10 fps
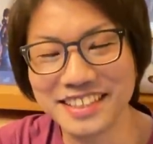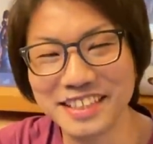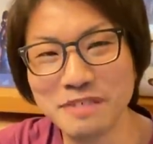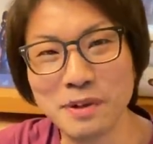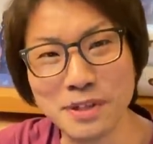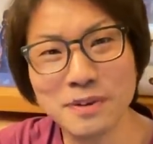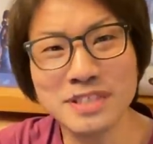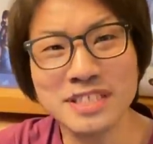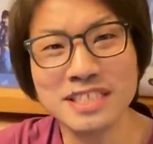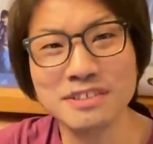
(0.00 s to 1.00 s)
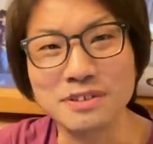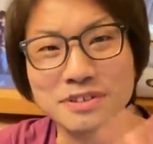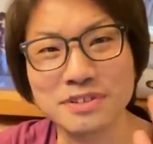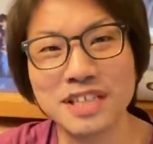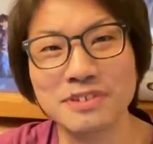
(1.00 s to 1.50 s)
でも日本人の
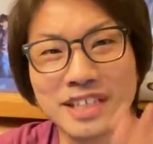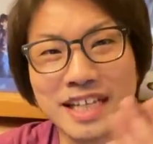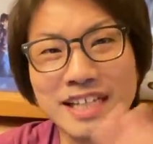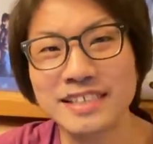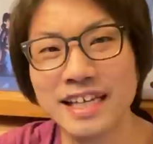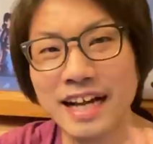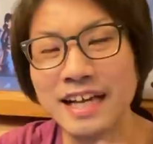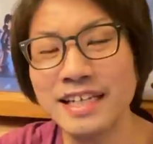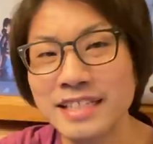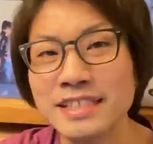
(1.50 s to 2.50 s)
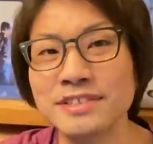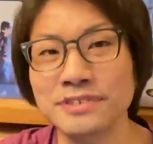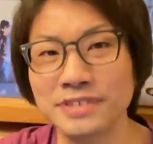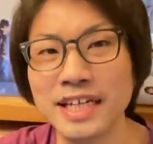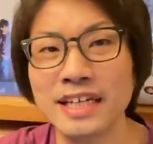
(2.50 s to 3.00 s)
女性とか男性ありがちです
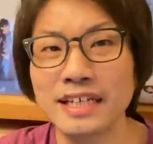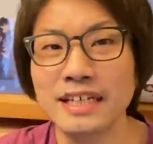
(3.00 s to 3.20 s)
よね。